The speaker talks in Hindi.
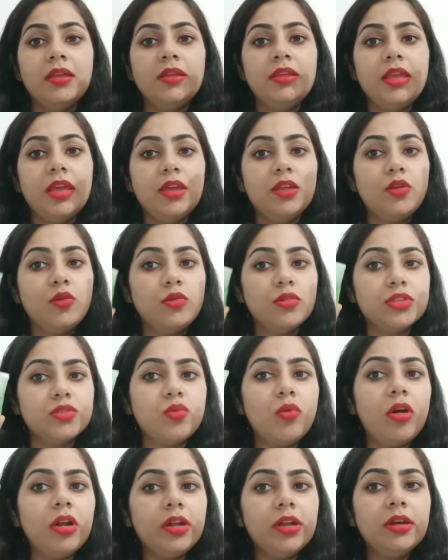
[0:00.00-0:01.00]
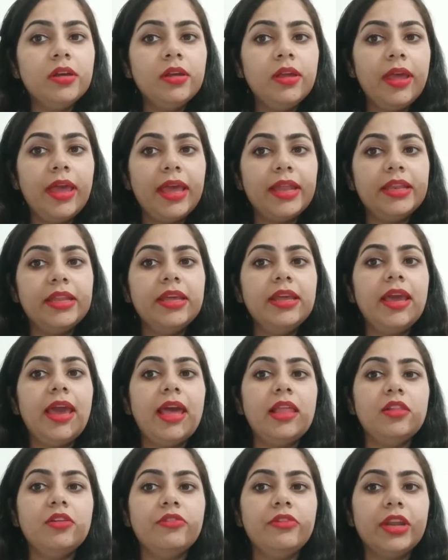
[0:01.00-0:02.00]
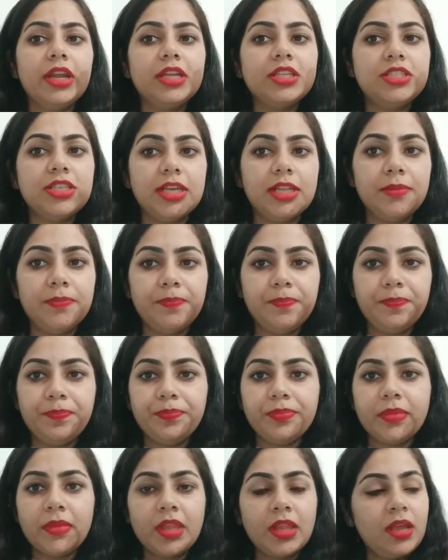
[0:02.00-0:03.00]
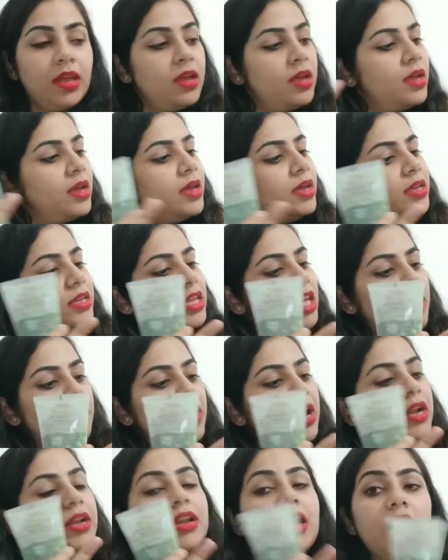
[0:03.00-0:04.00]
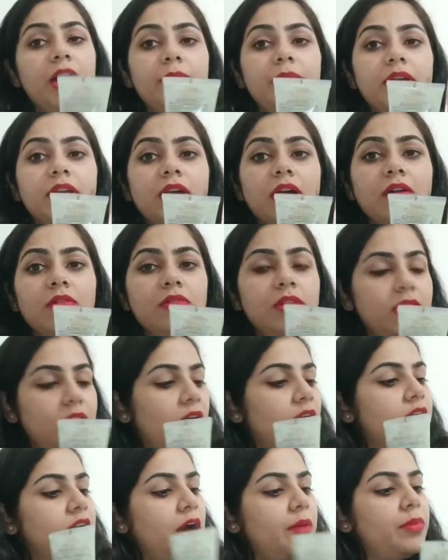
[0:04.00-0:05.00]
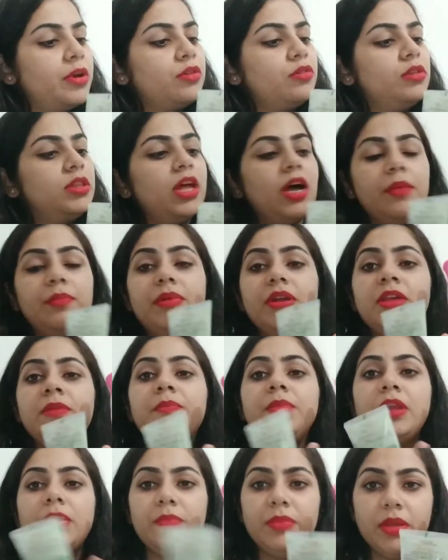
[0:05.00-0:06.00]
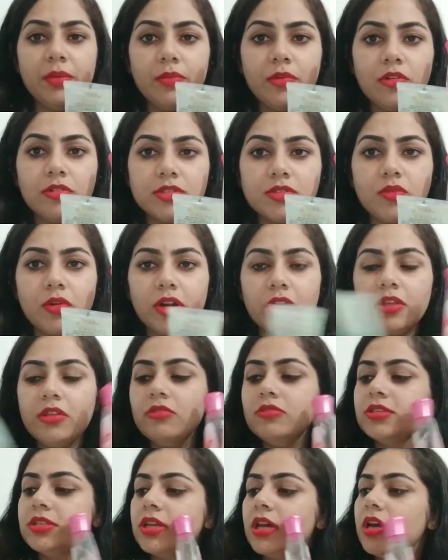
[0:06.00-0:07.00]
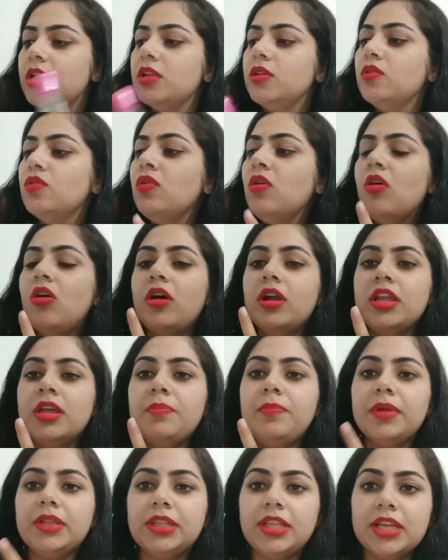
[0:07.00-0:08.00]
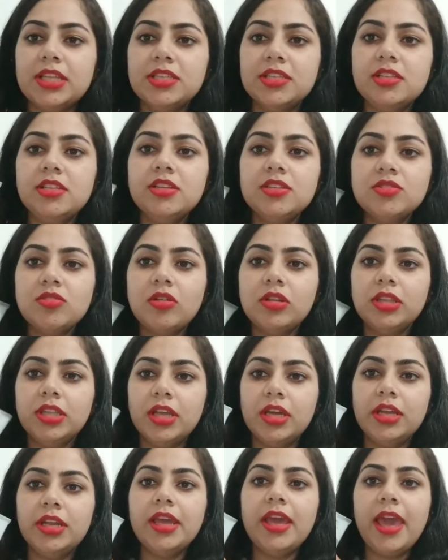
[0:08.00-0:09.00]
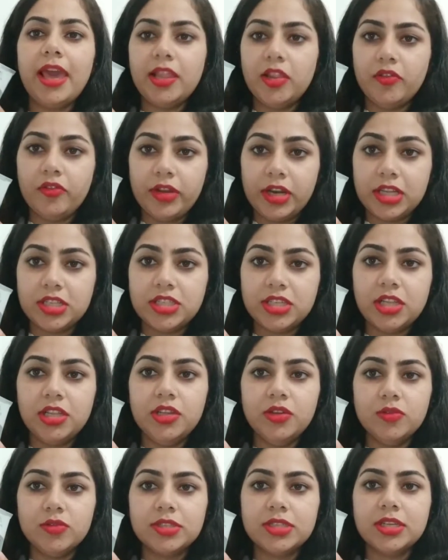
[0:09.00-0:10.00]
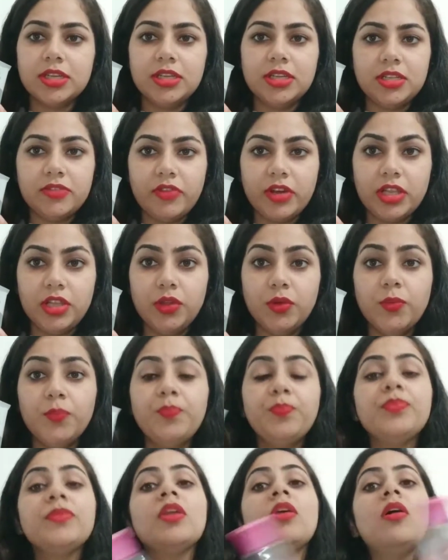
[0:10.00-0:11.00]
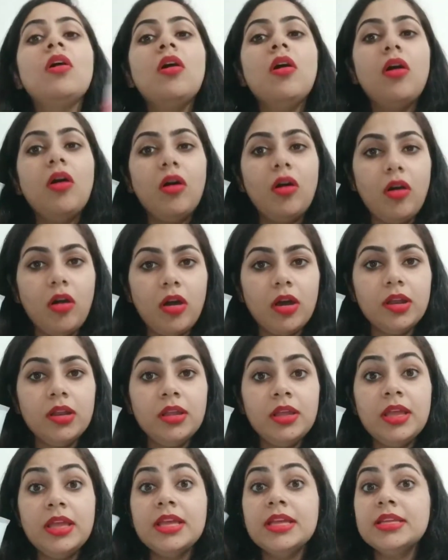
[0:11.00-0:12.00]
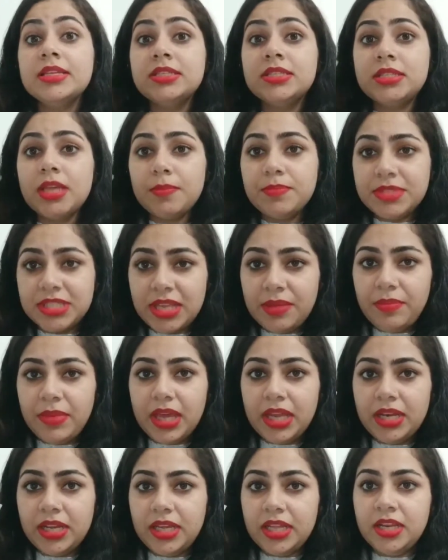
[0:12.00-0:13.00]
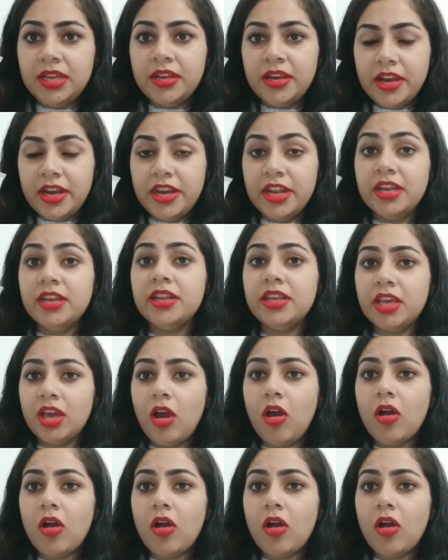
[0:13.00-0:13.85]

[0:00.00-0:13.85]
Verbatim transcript: ये रोज वाटर एंड ये एलोवेरा जेल ये मैं डाबर का गुल, डाबर गुलाबरी प्रीमियम रोज वाटर यूज कर रही हूँ और ये पतंजलि सौंदर्य एलोवेरा जेल यूज करने वाली हूँ और सबसे मेन इंग्रेडिएंट क्या